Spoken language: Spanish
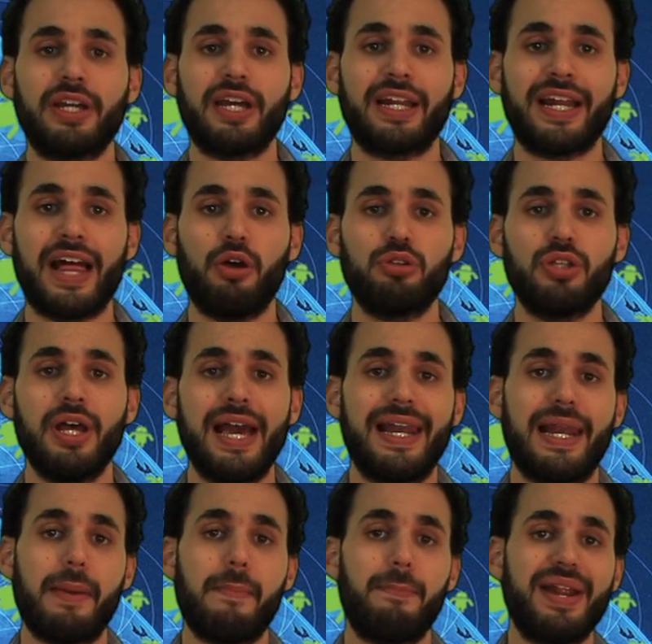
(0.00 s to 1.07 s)
encargados, la
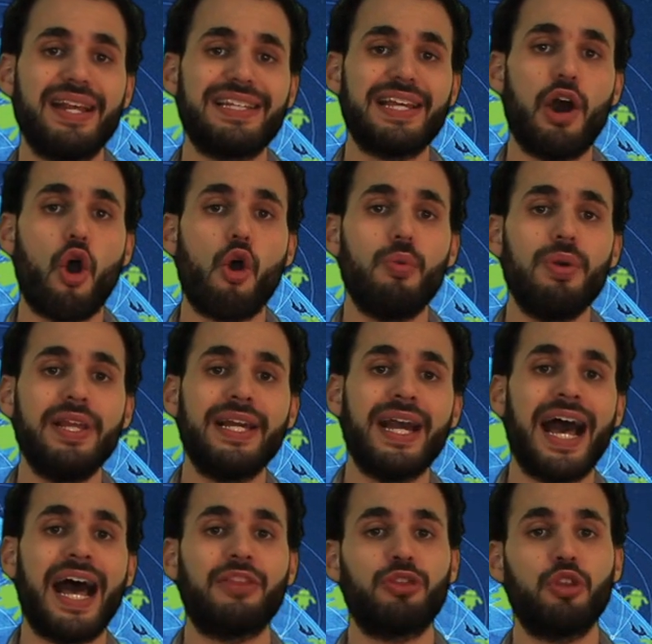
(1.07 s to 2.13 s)
empresa
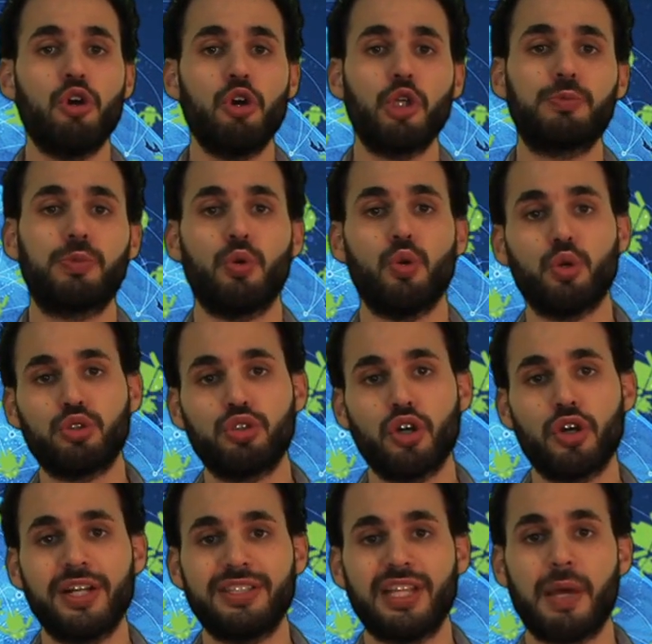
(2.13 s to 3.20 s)
obliga a todos los
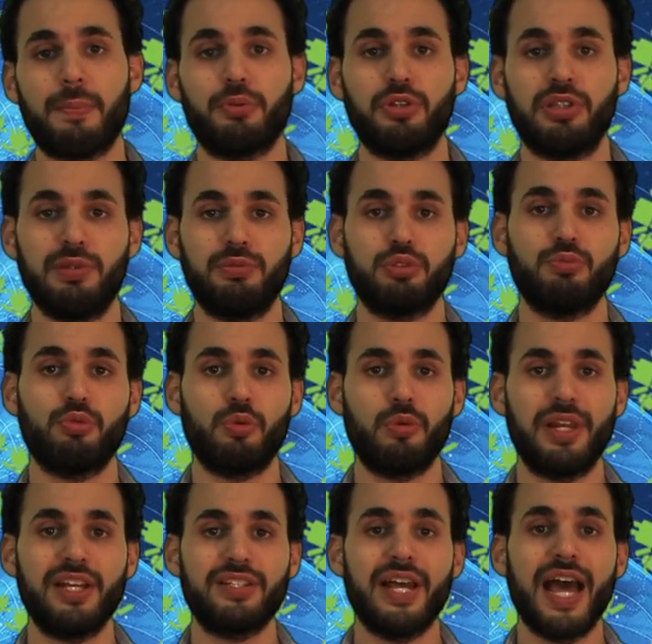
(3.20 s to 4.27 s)
productores de dispositivos
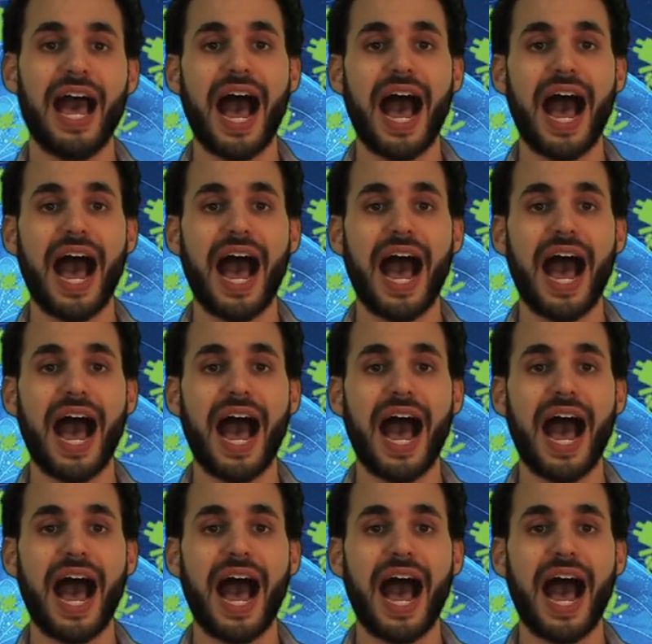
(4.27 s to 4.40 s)
móviles